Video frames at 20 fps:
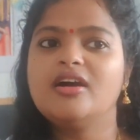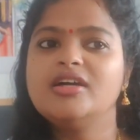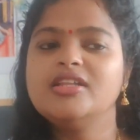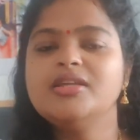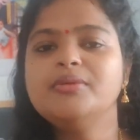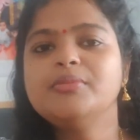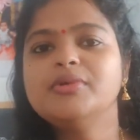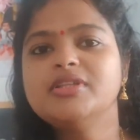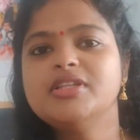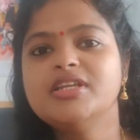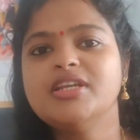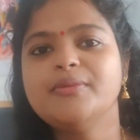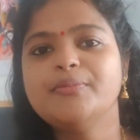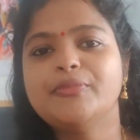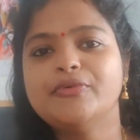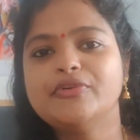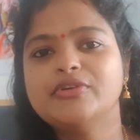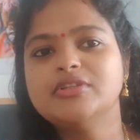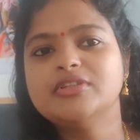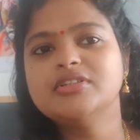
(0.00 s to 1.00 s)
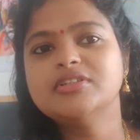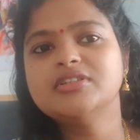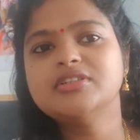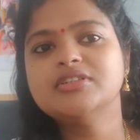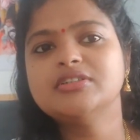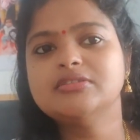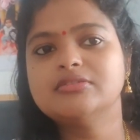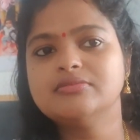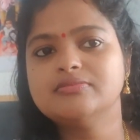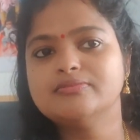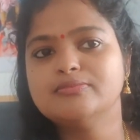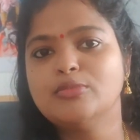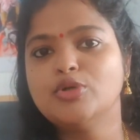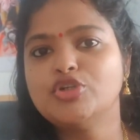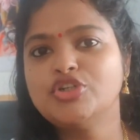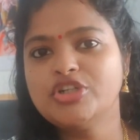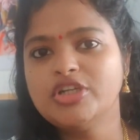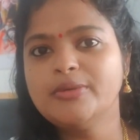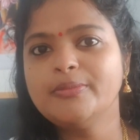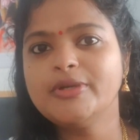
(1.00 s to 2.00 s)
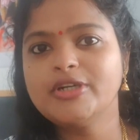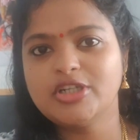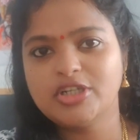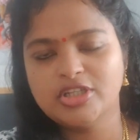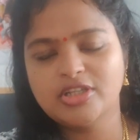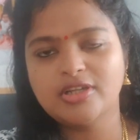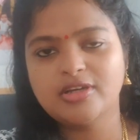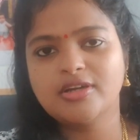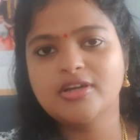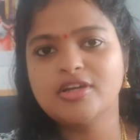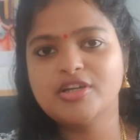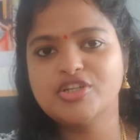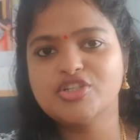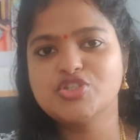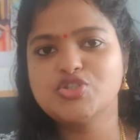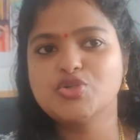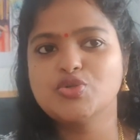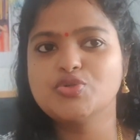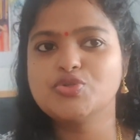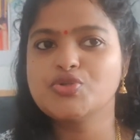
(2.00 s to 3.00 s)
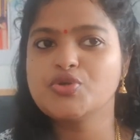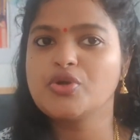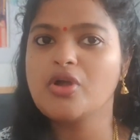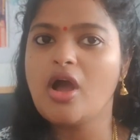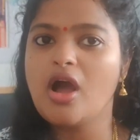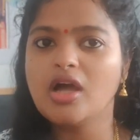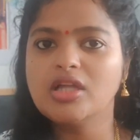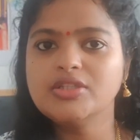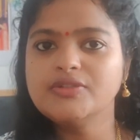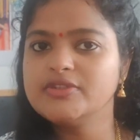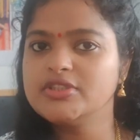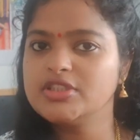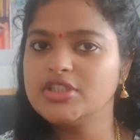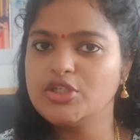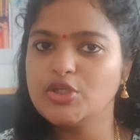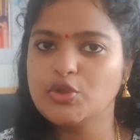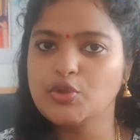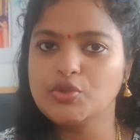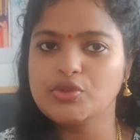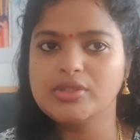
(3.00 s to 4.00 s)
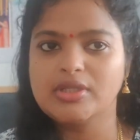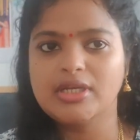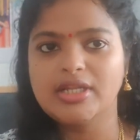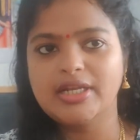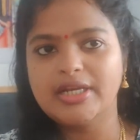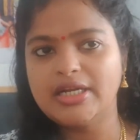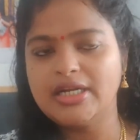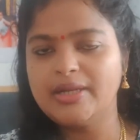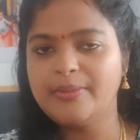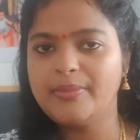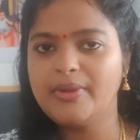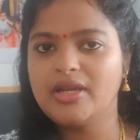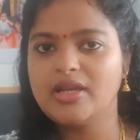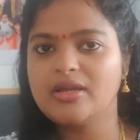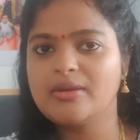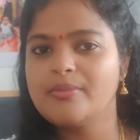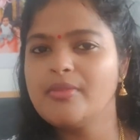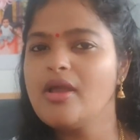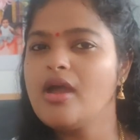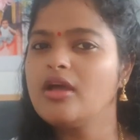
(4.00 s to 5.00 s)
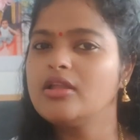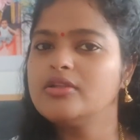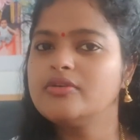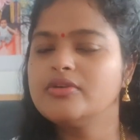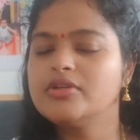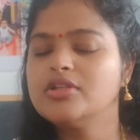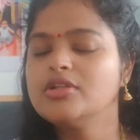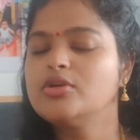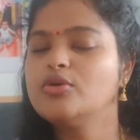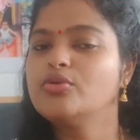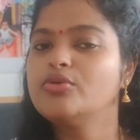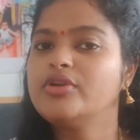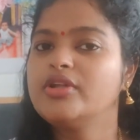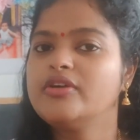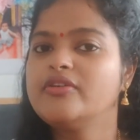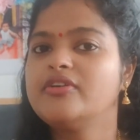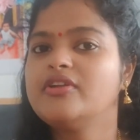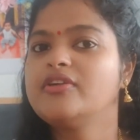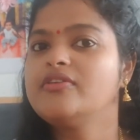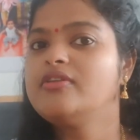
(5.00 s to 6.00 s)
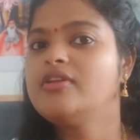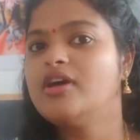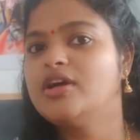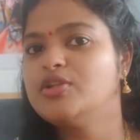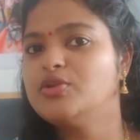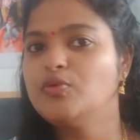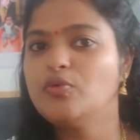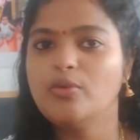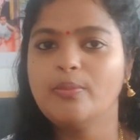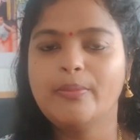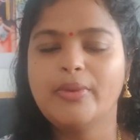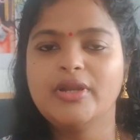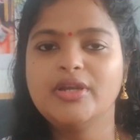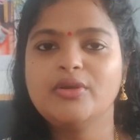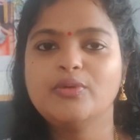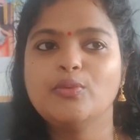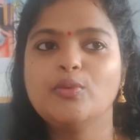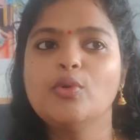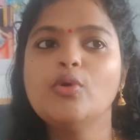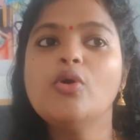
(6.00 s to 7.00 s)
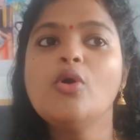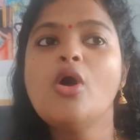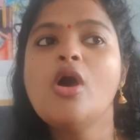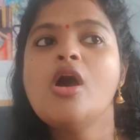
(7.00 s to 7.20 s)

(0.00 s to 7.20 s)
அதே மாதிரி இப்போ வந்து மொட்டை மட்டும்தாங்க அடித்தோம் ஸோ காது வந்து இன்னும் குத்தலை ரெண்டு பேருக்குமே அது வந்து கூடிய விரைவில் அதுவும் பண்ணுவோம்